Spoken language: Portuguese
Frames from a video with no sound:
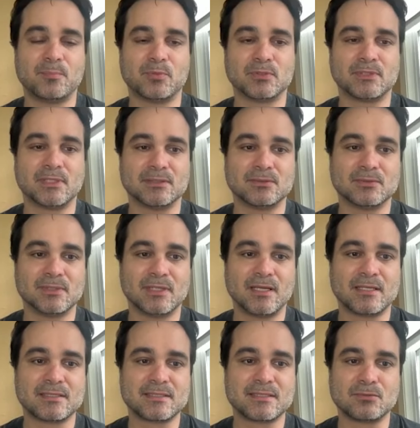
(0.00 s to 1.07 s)
Portanto,
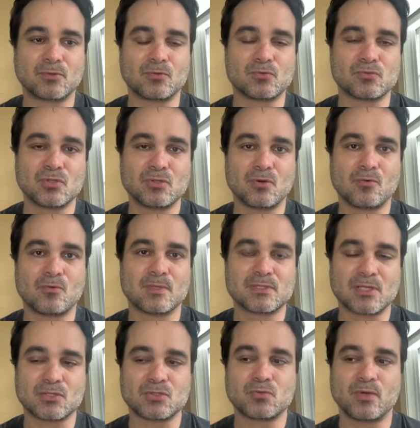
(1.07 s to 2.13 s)
né, assim, introduzindo algumas
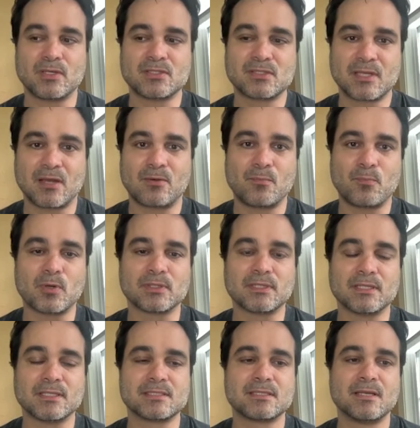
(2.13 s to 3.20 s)
questões que eram
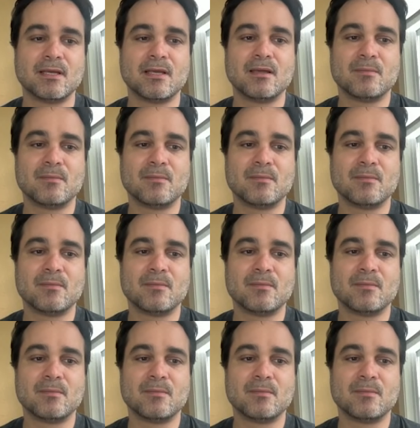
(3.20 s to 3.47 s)
importantes